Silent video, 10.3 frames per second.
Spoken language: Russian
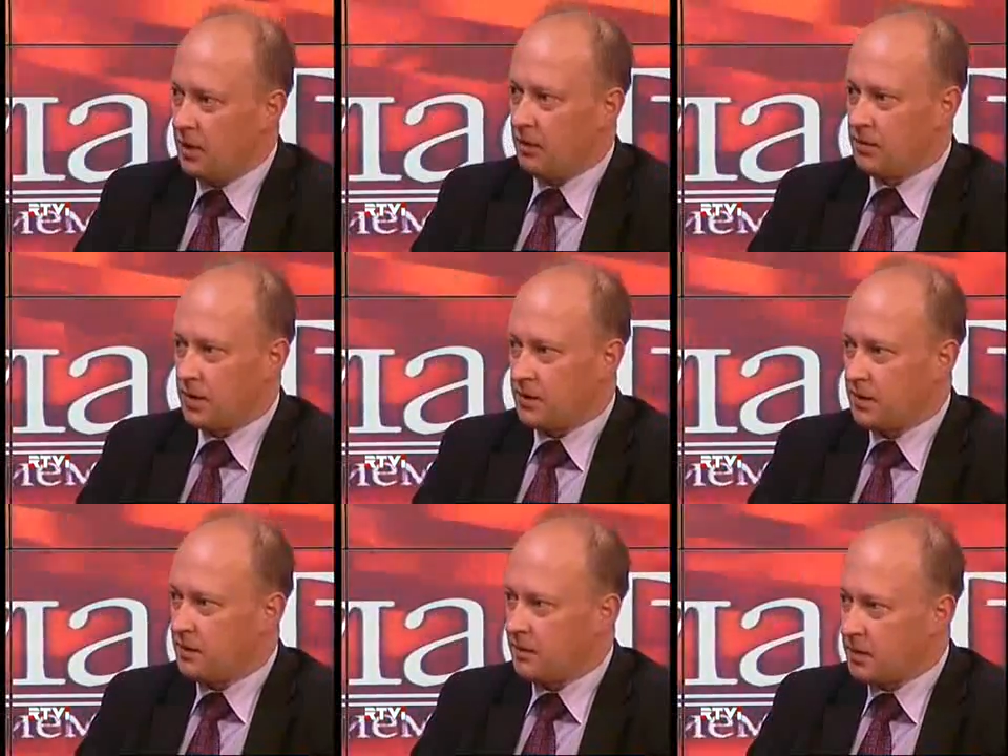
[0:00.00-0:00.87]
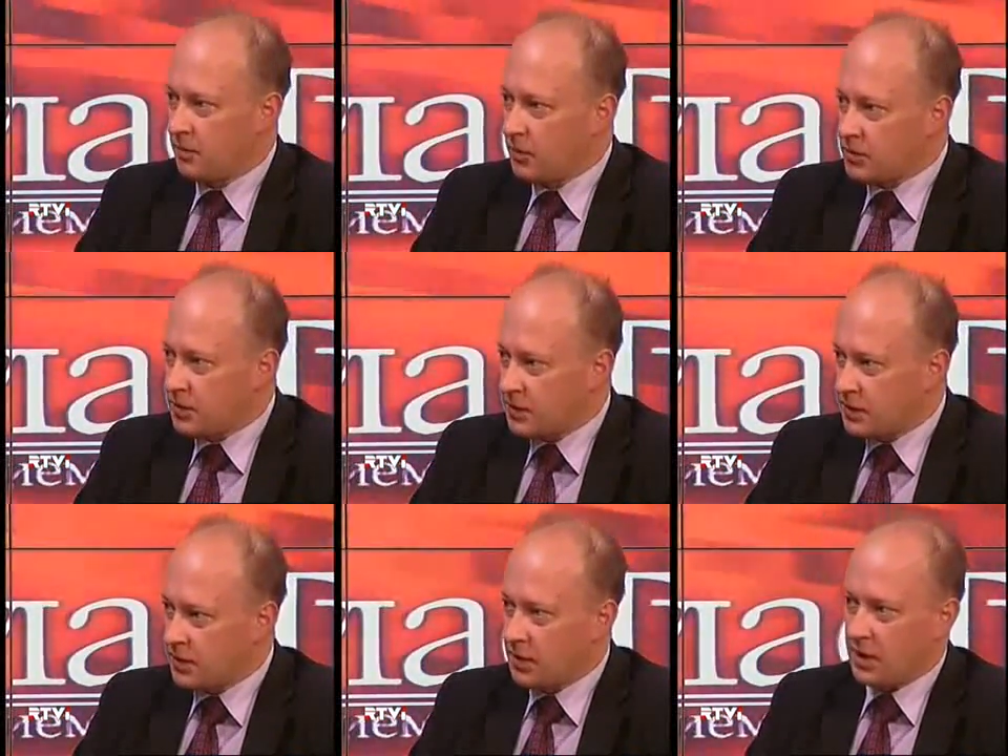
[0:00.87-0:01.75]
У нас есть
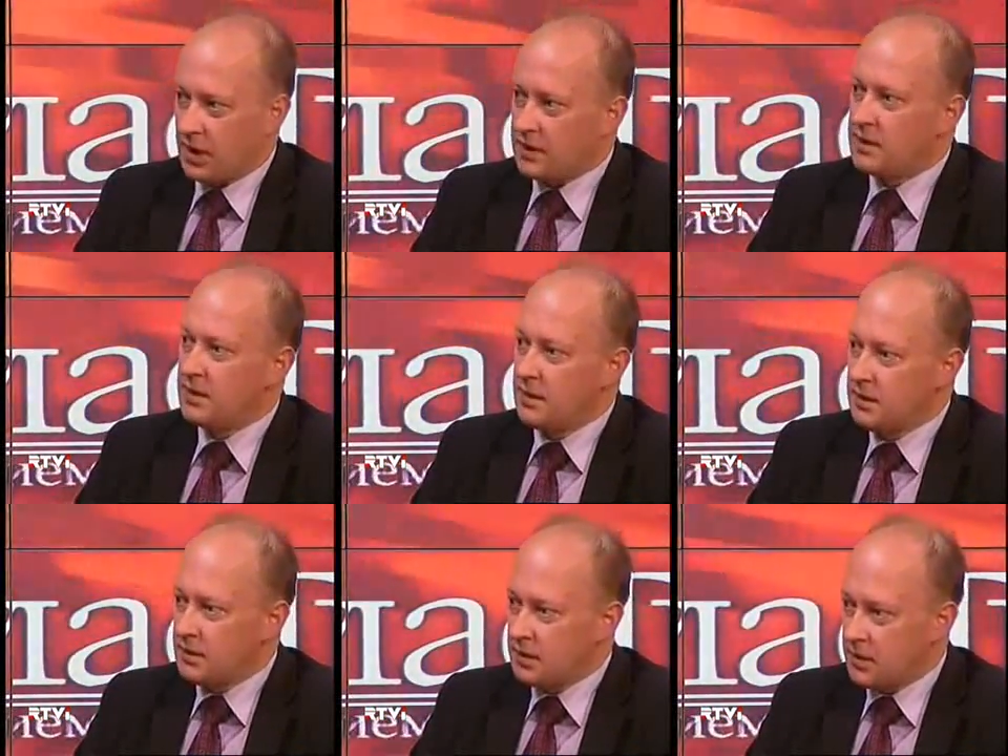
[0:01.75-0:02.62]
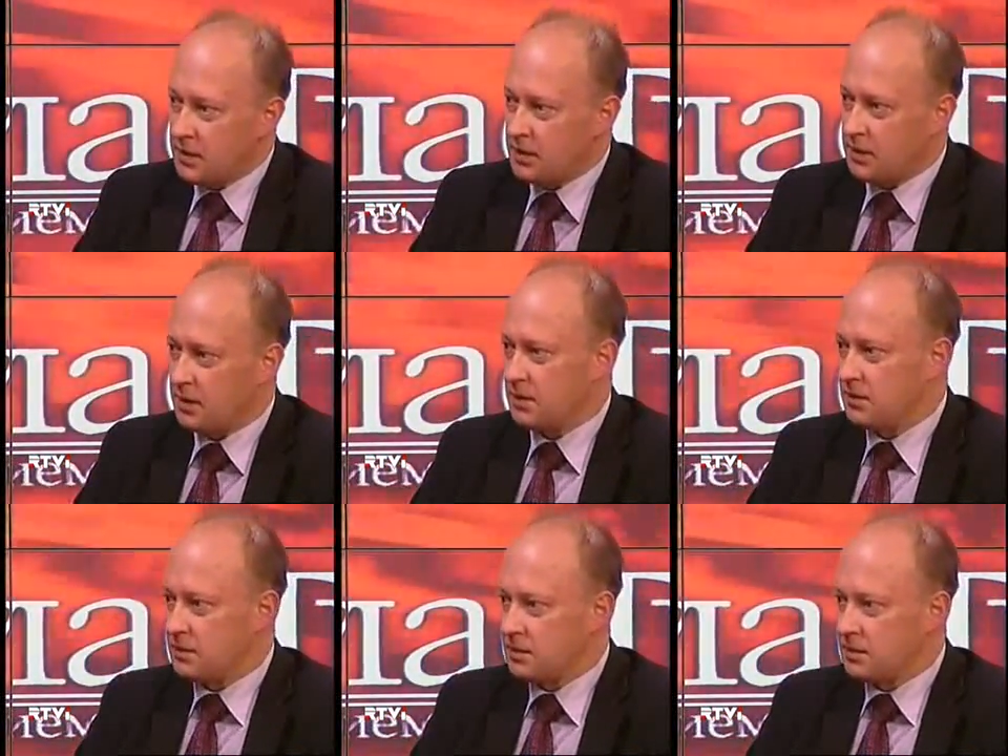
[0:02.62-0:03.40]
возможность а, оценить, а,